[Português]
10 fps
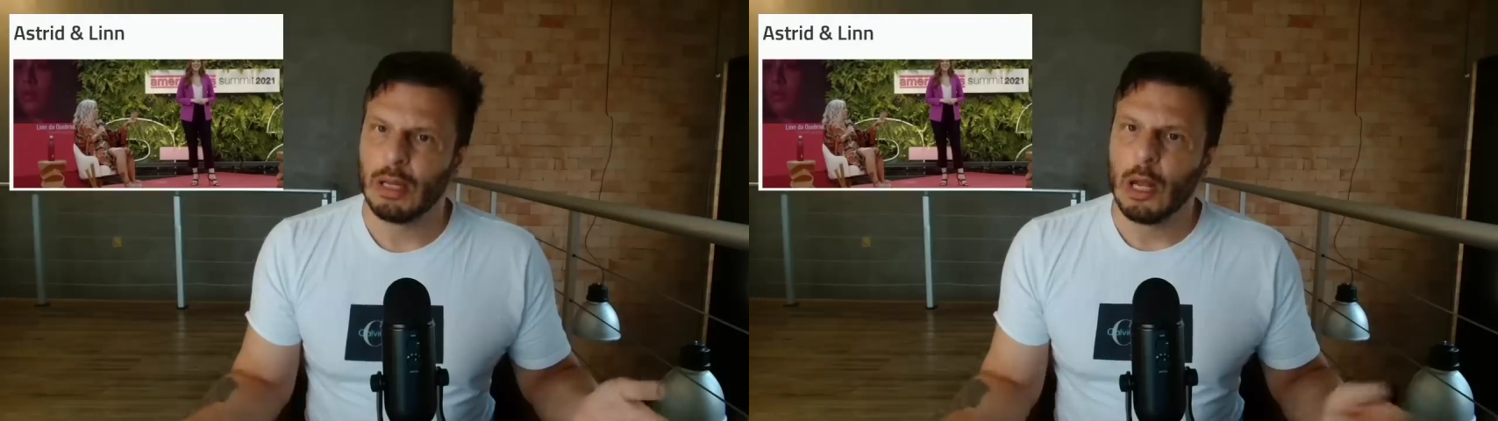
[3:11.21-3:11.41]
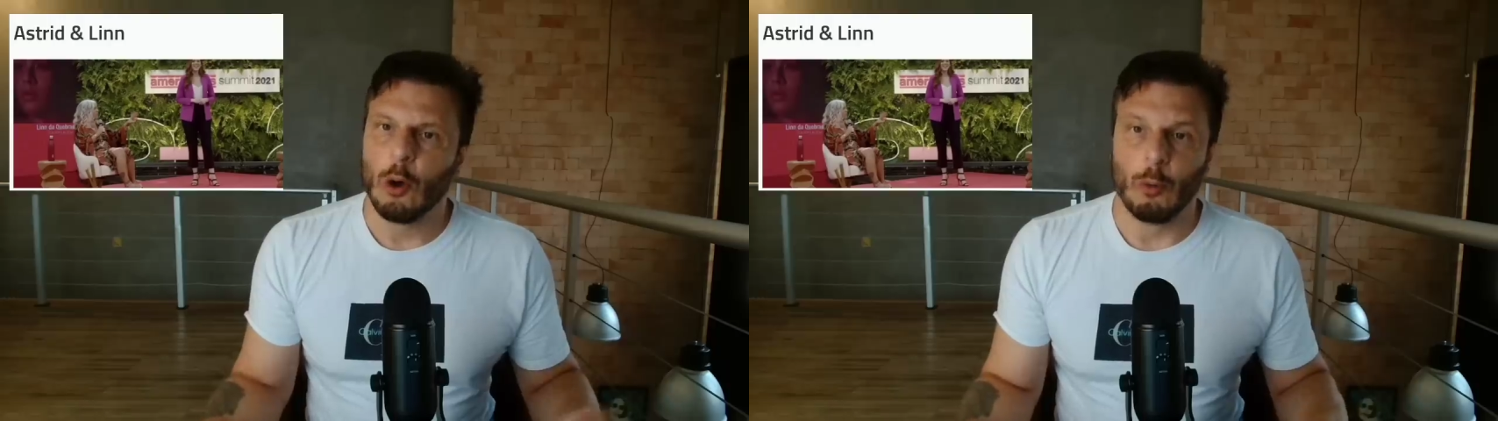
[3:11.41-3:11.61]

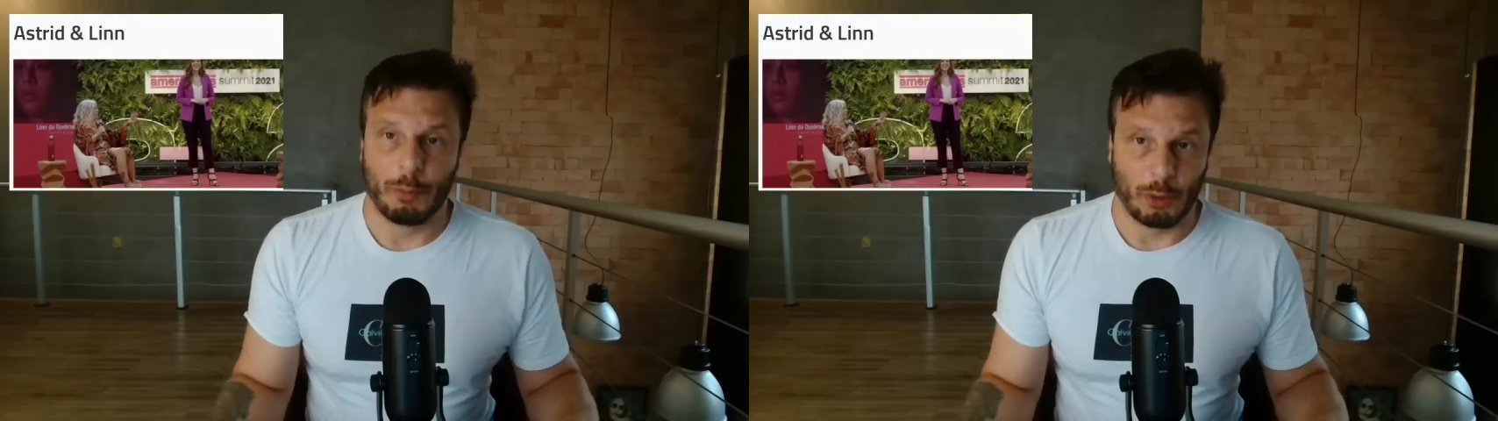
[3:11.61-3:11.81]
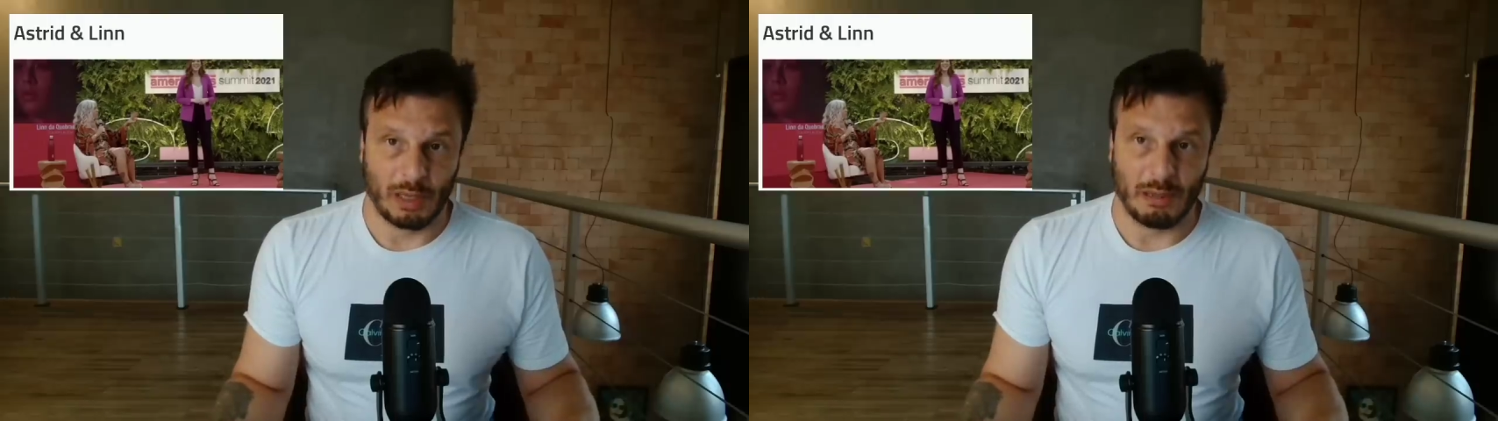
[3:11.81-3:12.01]
O
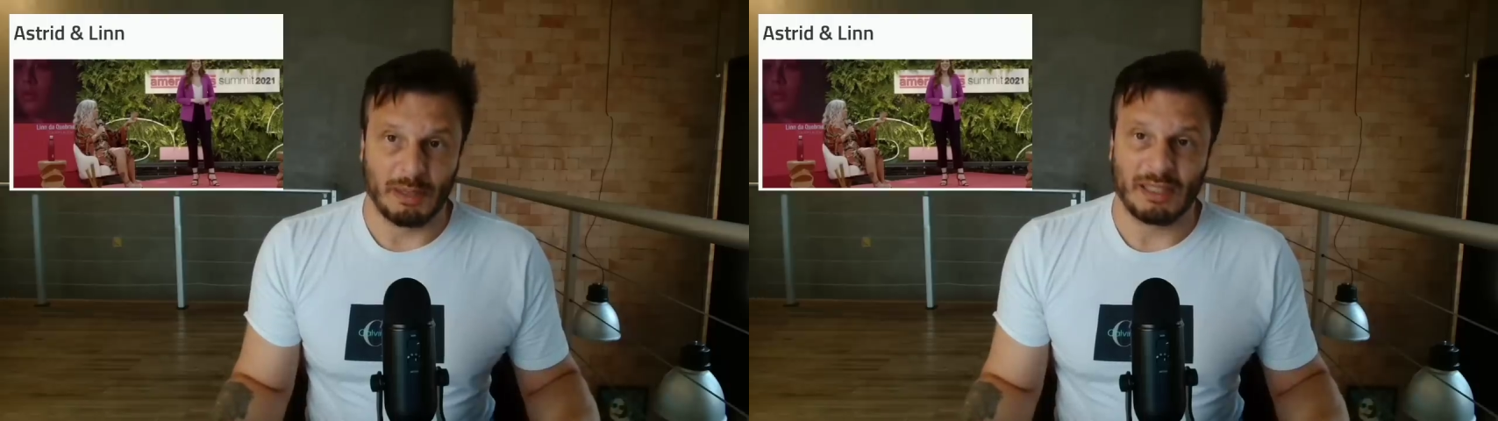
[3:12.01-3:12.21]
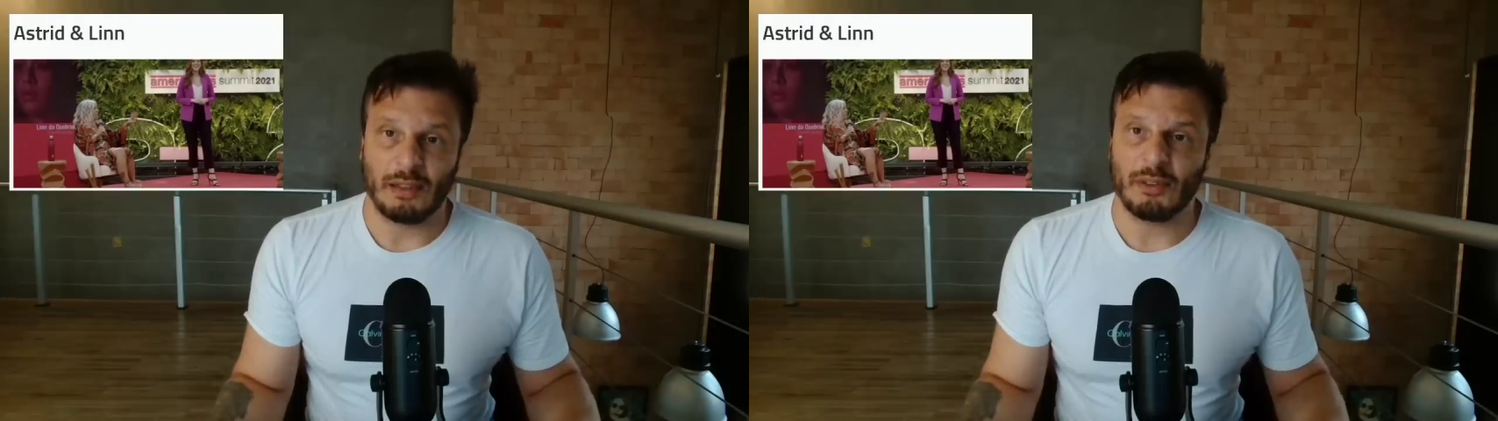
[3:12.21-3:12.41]
programa
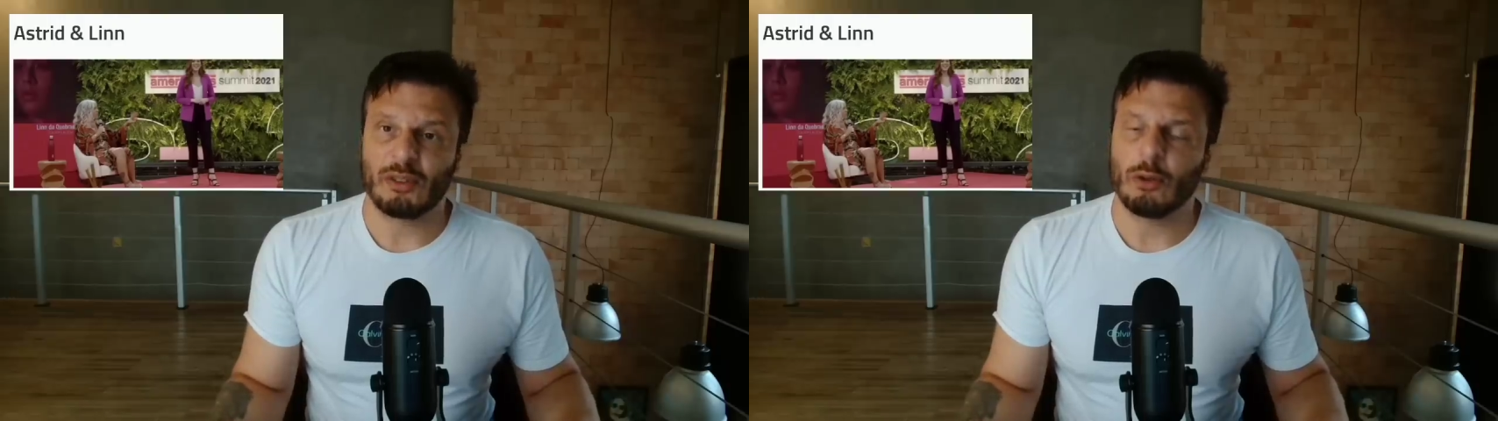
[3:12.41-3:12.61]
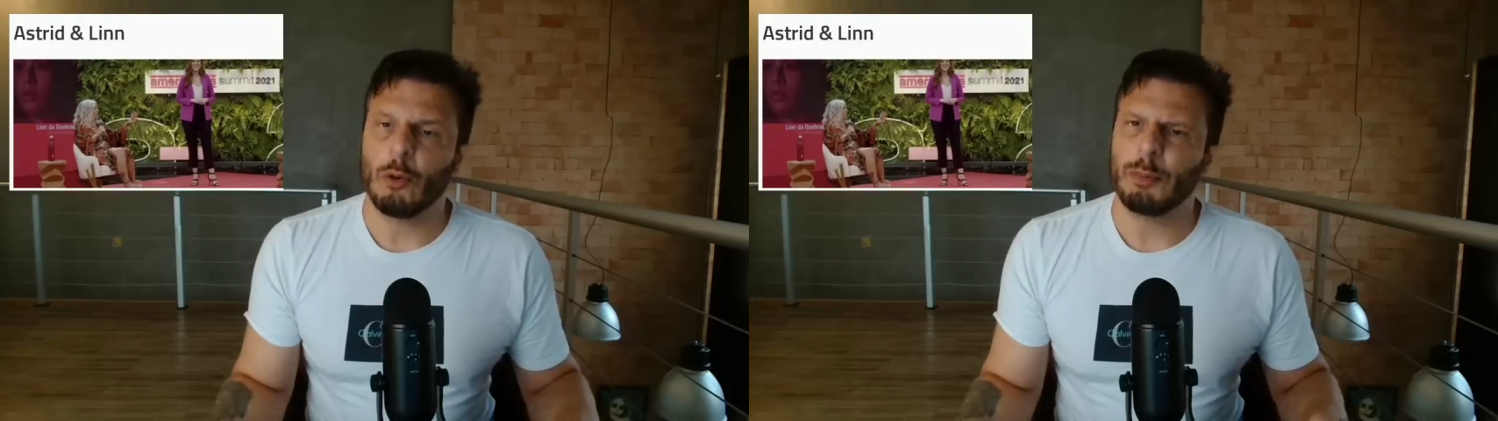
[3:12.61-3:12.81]

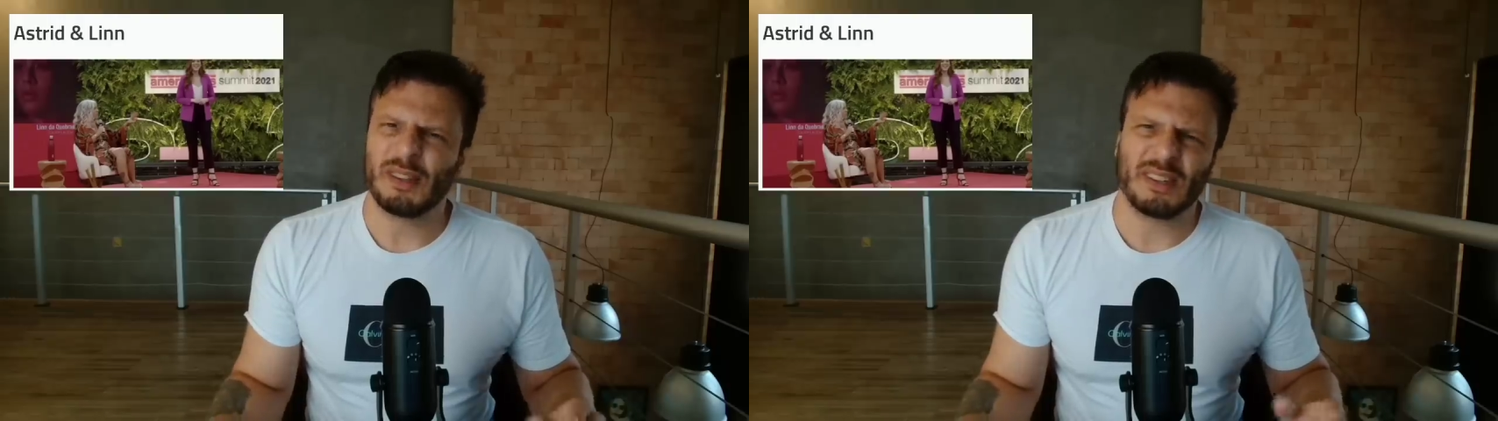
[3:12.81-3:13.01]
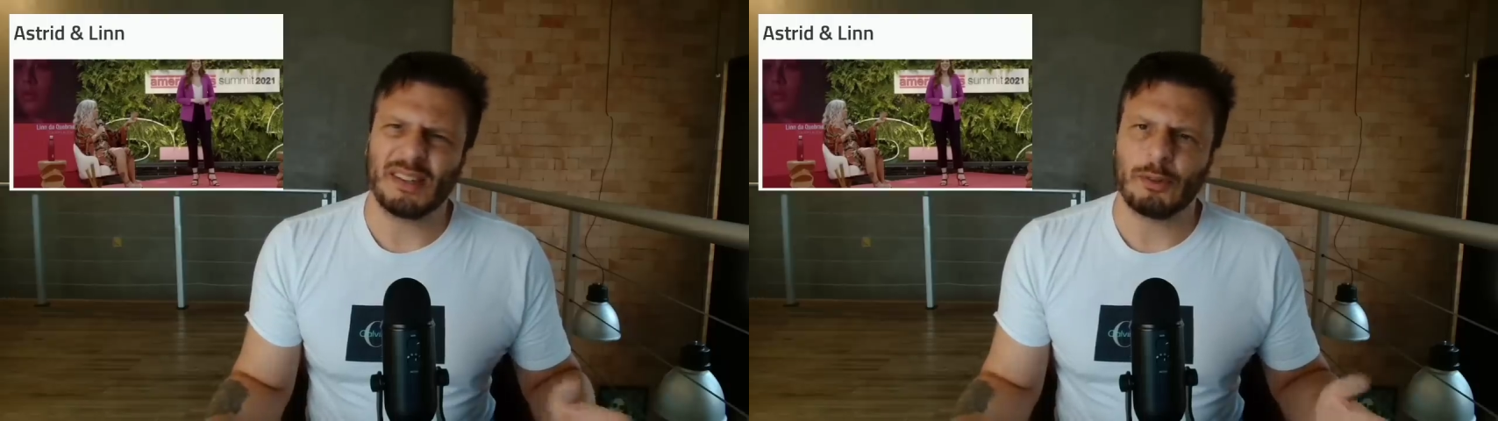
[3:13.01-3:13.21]
entrevistou
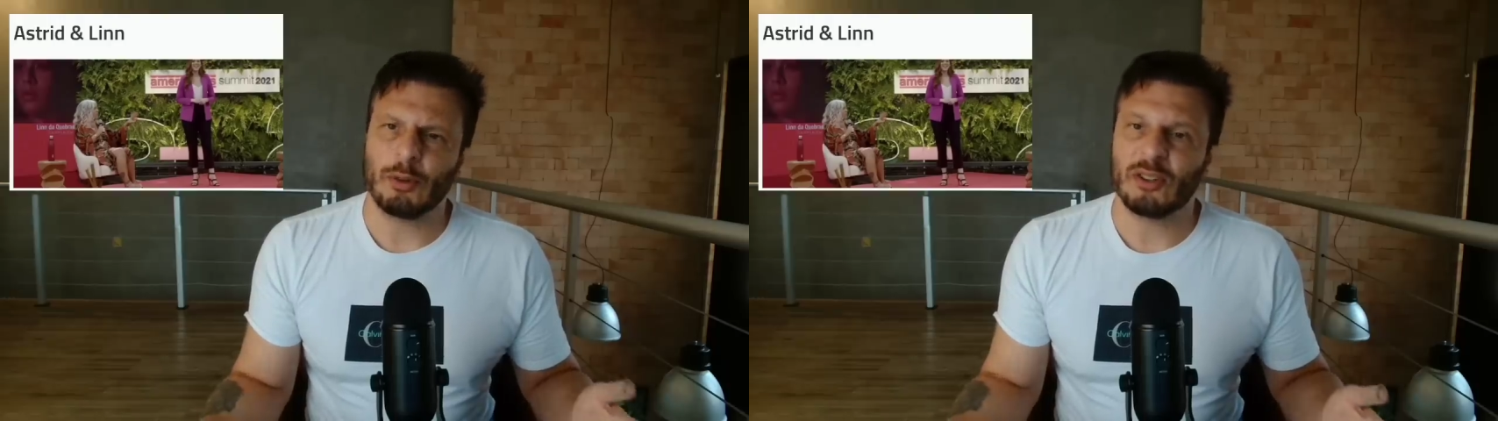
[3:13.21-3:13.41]
pesquisadores de